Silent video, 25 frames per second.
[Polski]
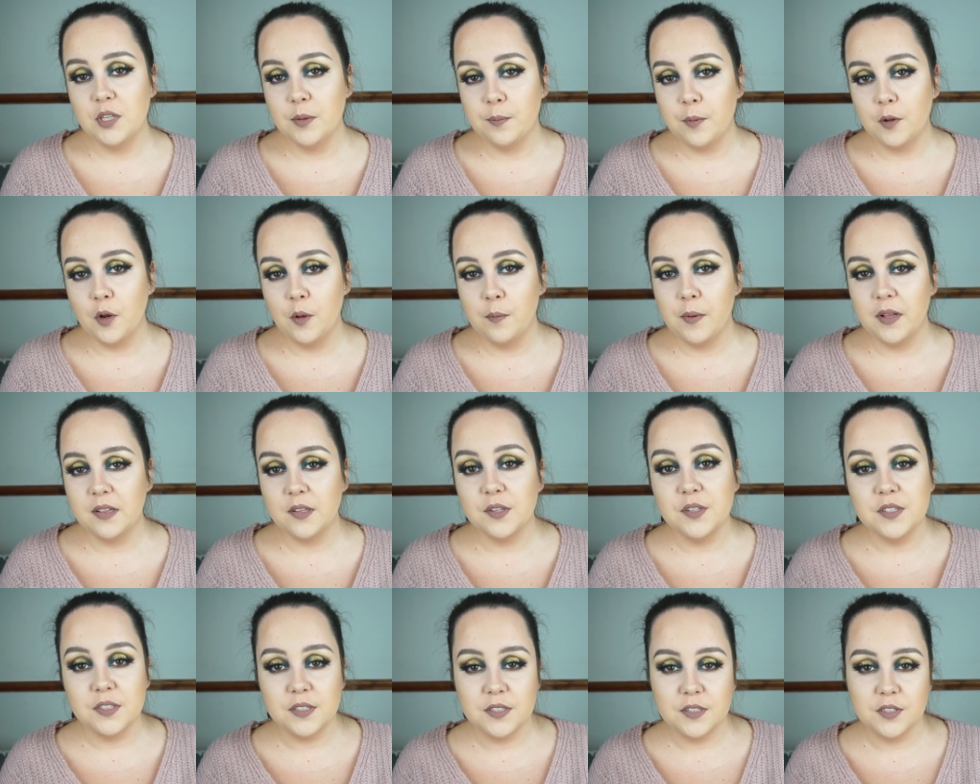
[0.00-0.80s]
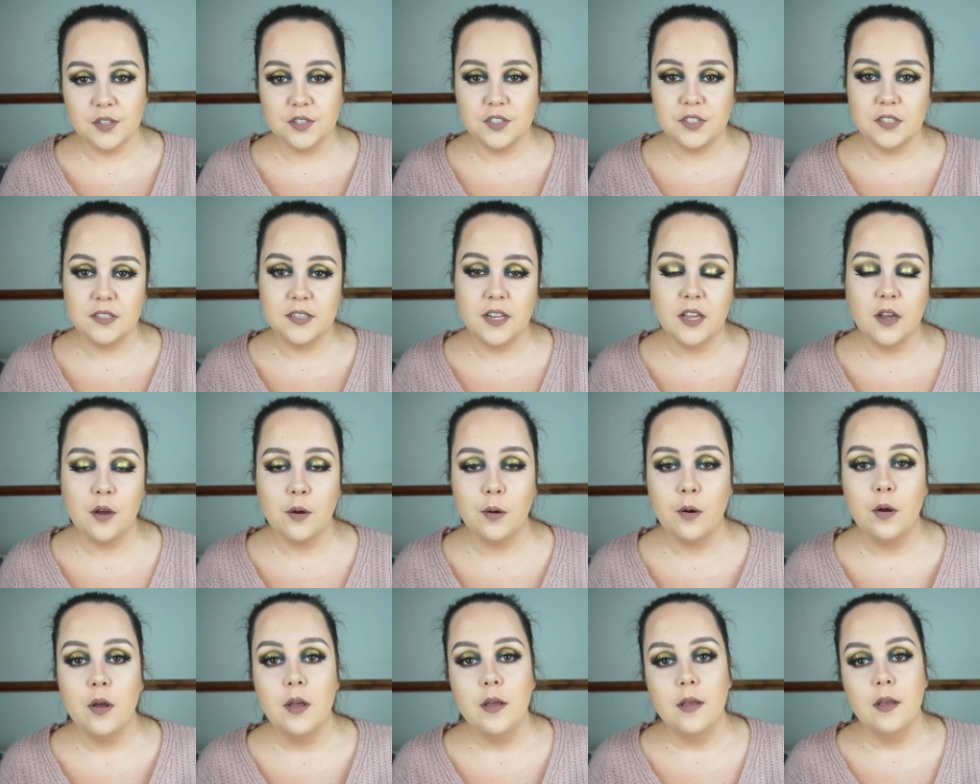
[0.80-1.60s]
podoba, to jest coś
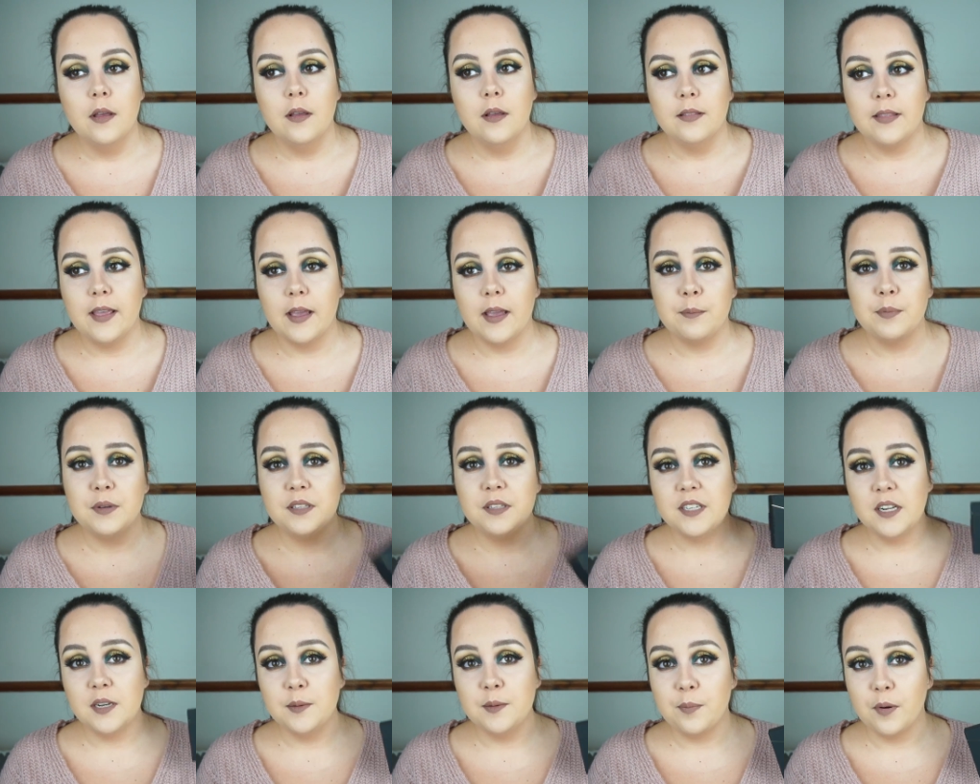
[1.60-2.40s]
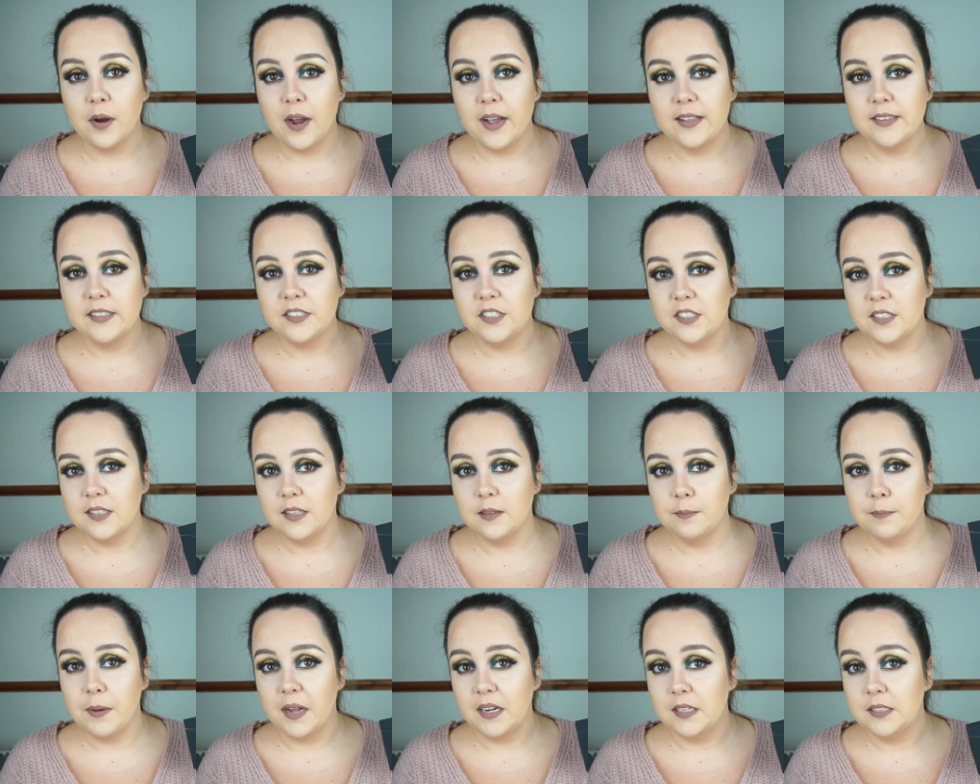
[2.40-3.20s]
innego. Tak jakby chcieli pokazać, że
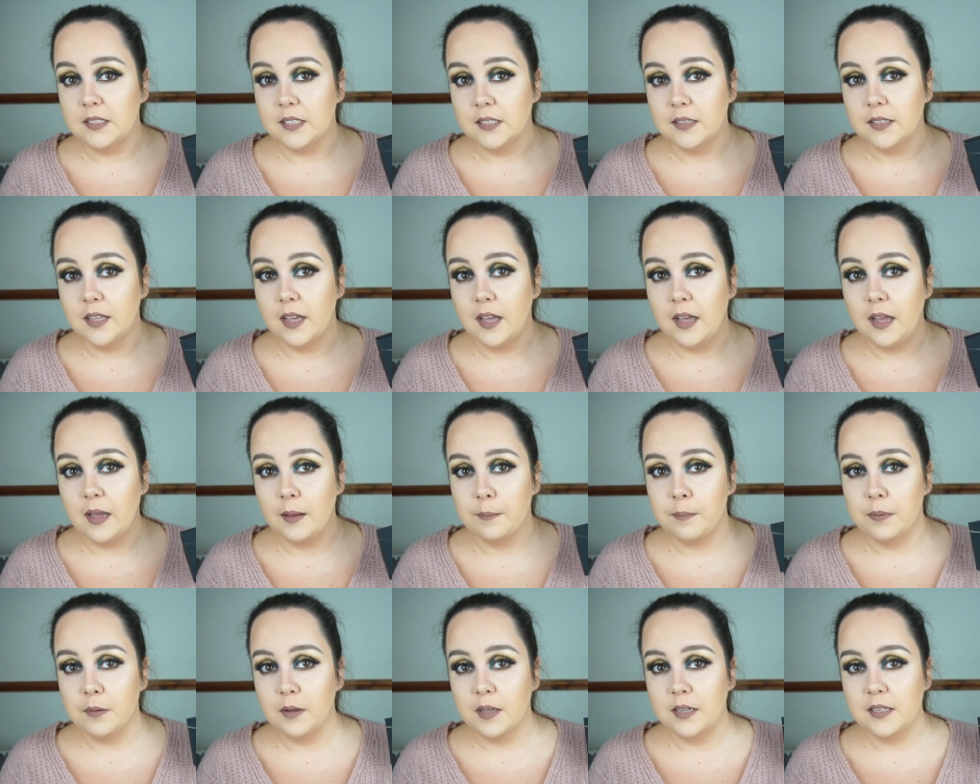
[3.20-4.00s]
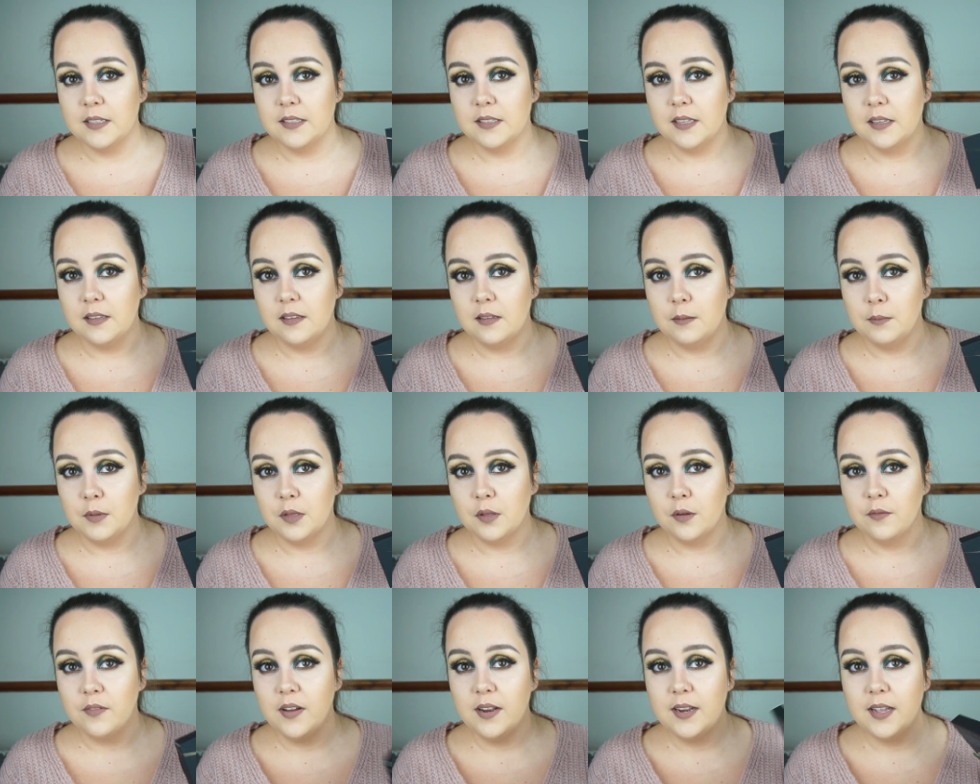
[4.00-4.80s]
patrzcie, ta edycja jest
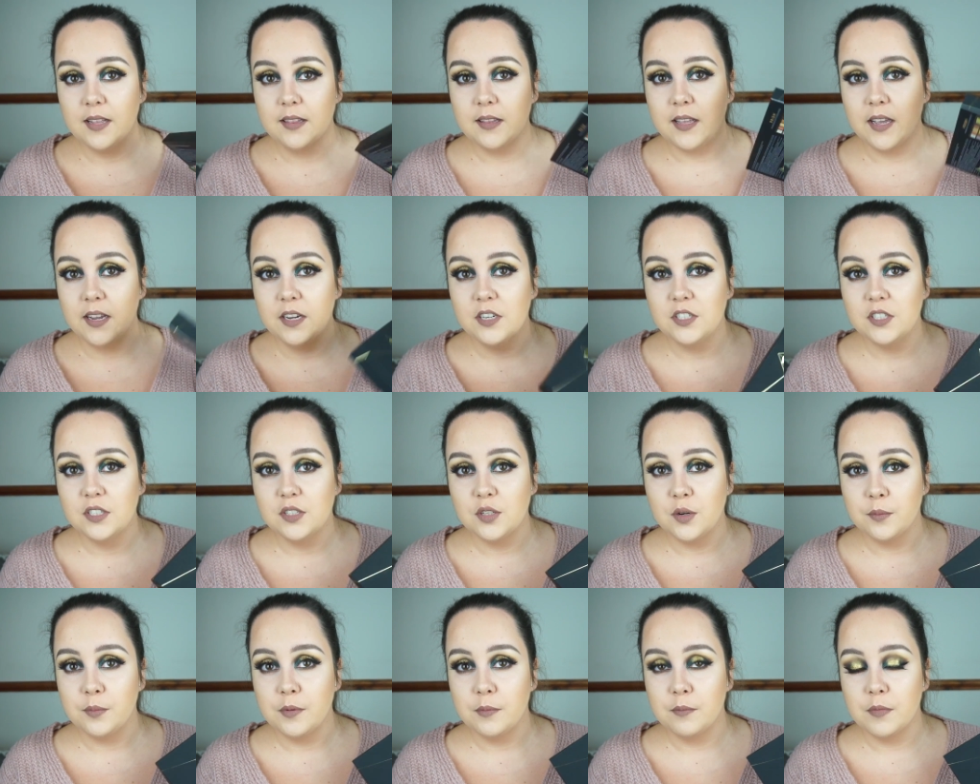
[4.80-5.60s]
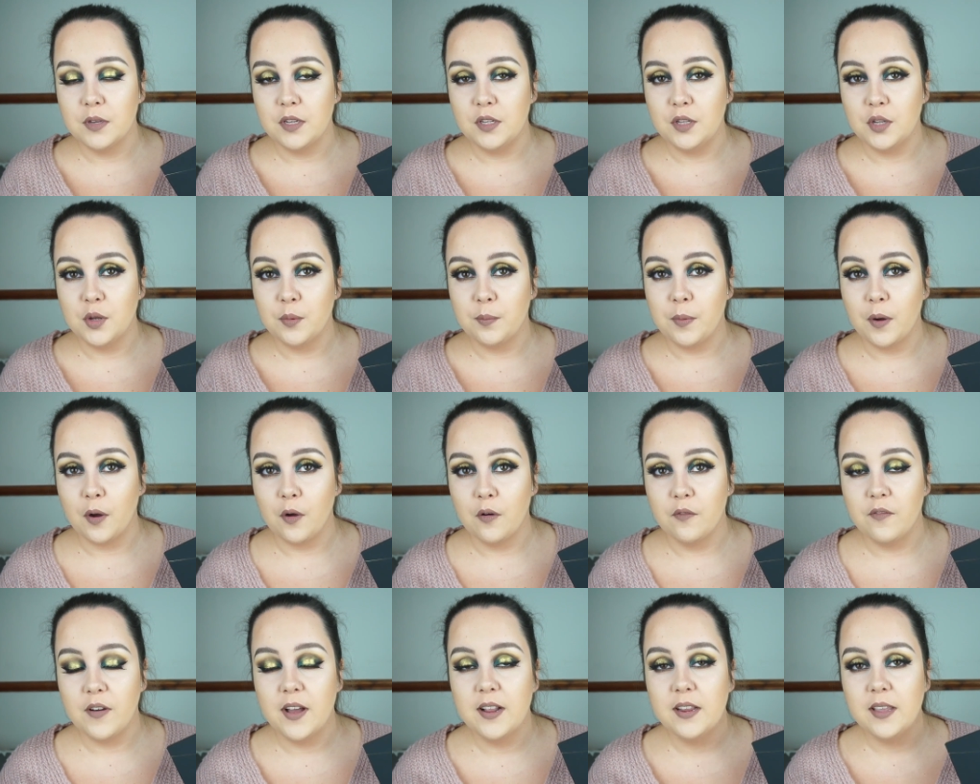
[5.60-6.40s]
limitowana, także zrobimy inne
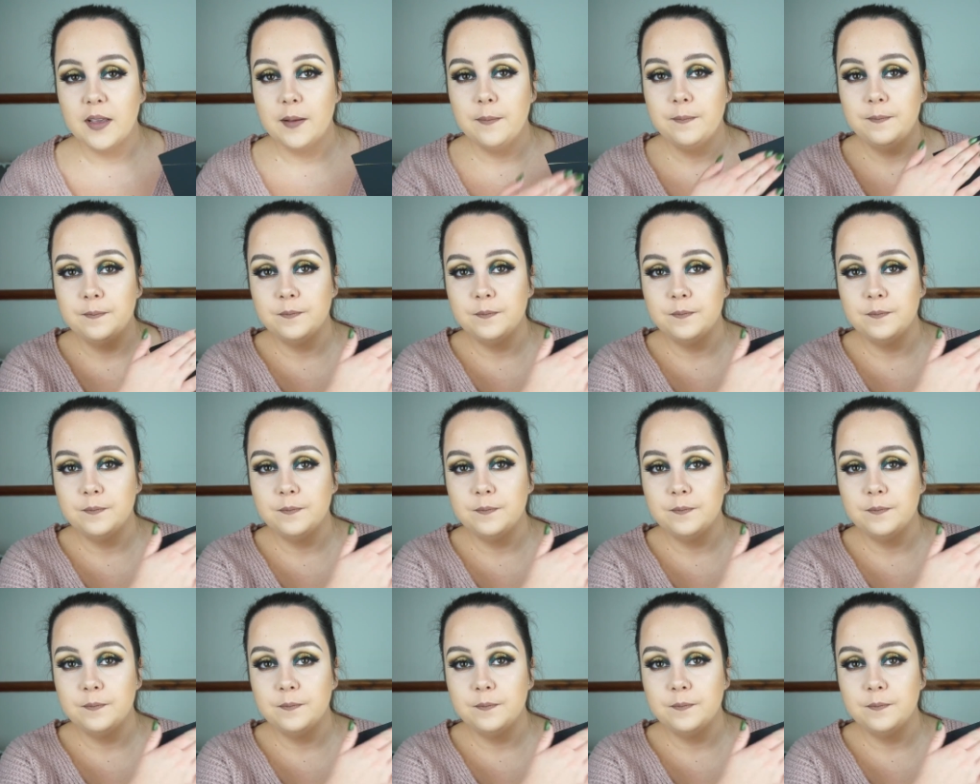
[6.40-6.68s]
opakowanie.